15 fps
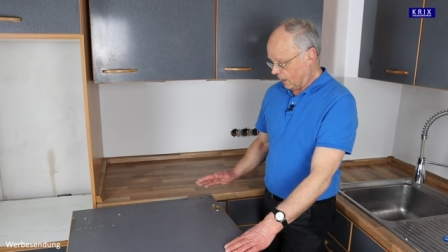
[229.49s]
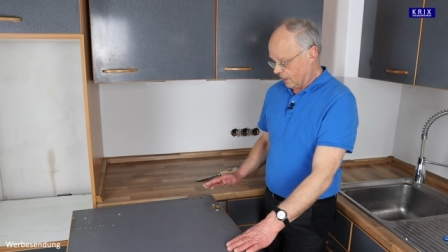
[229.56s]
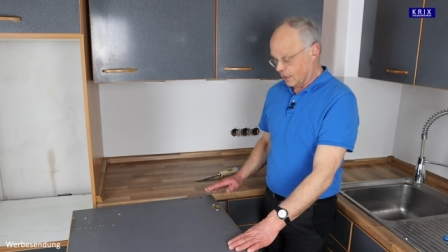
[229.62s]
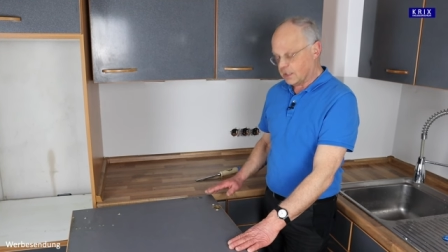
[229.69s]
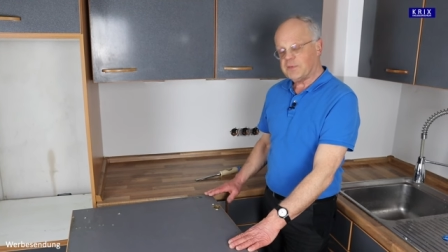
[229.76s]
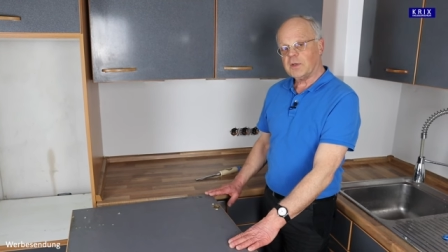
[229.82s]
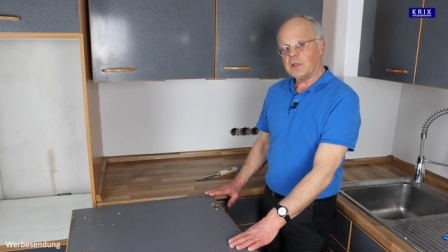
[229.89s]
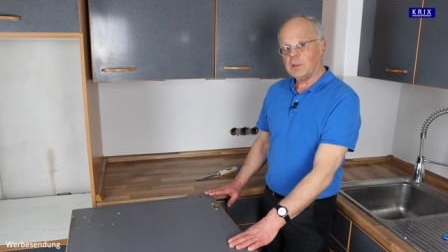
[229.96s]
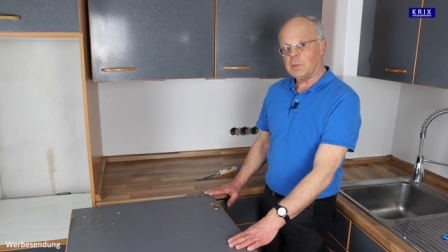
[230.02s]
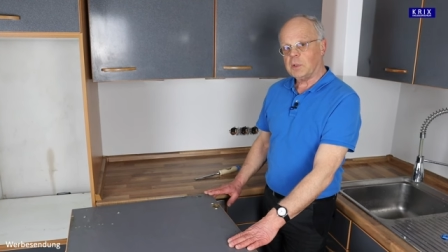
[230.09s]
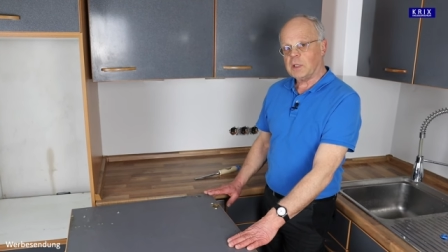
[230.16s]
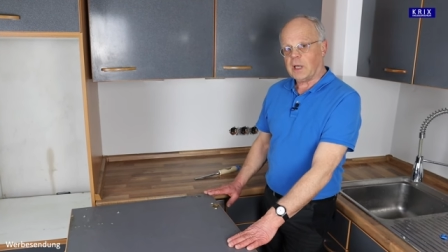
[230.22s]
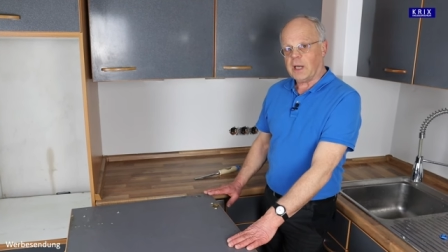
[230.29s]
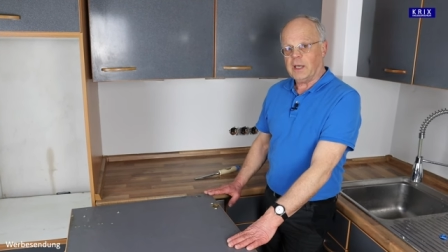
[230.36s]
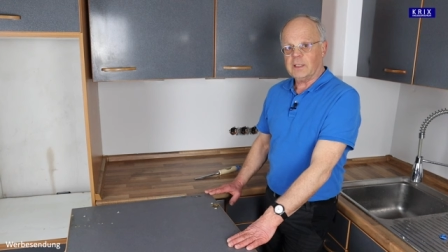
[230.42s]
Es wird
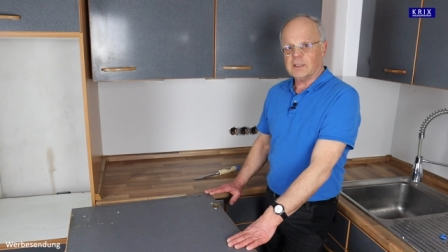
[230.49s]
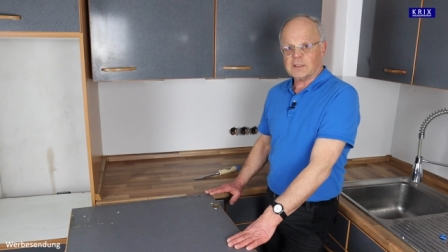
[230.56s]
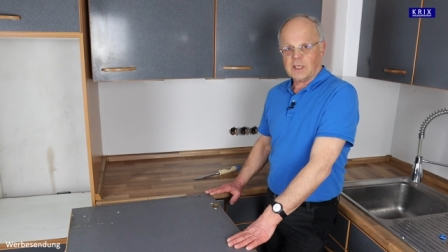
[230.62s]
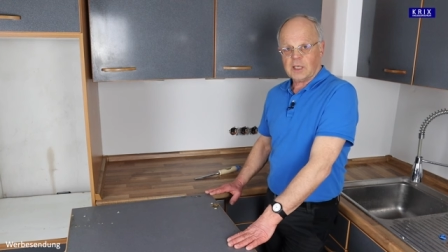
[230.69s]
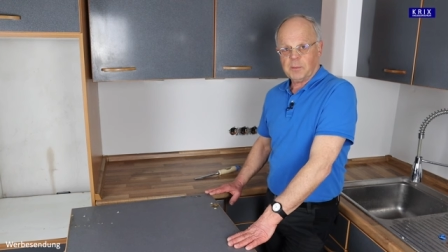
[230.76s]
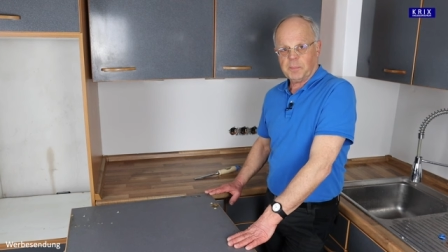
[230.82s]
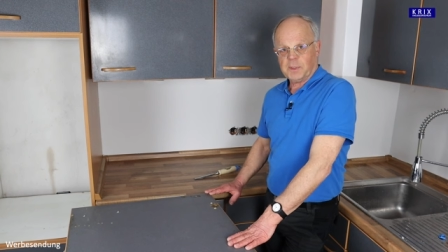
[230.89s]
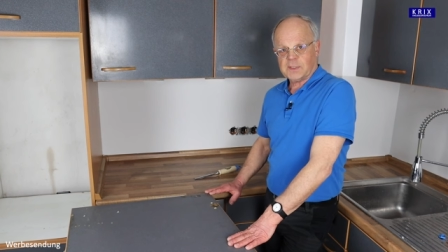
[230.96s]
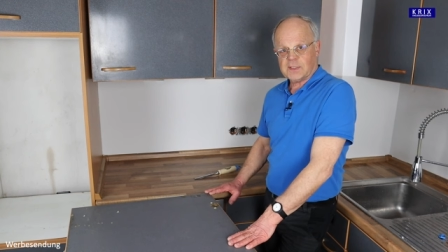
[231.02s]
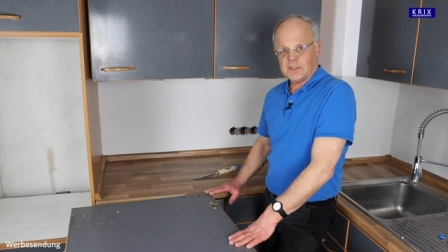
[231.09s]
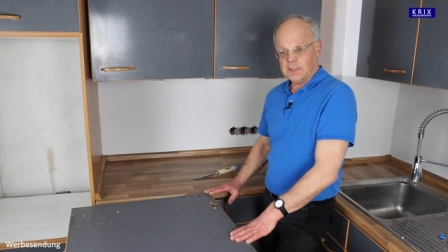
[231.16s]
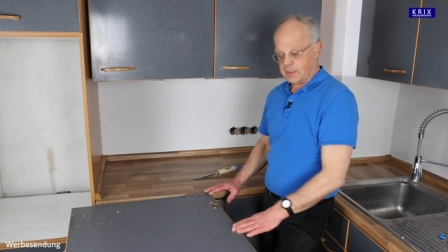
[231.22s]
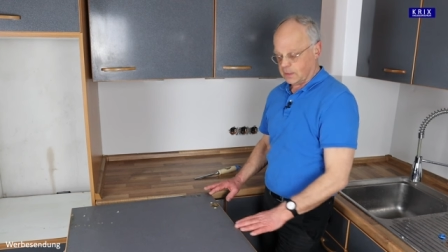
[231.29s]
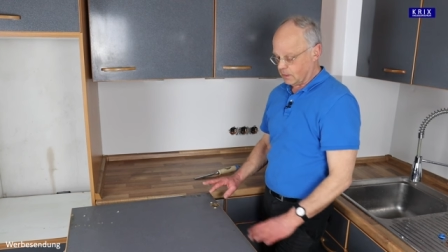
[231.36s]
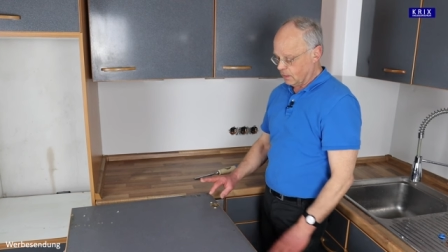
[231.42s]
nämlich eine Sache
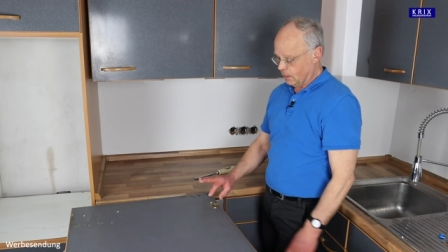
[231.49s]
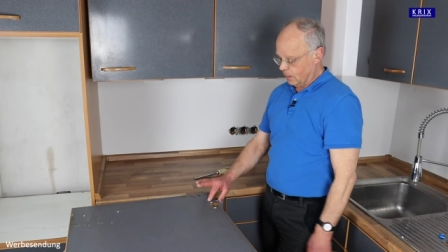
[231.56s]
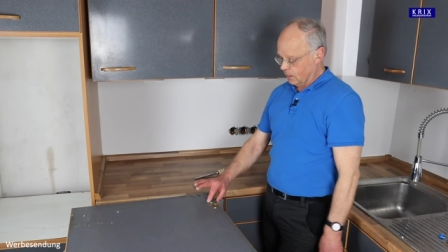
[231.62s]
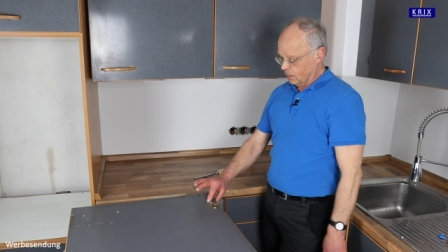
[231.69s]
passieren.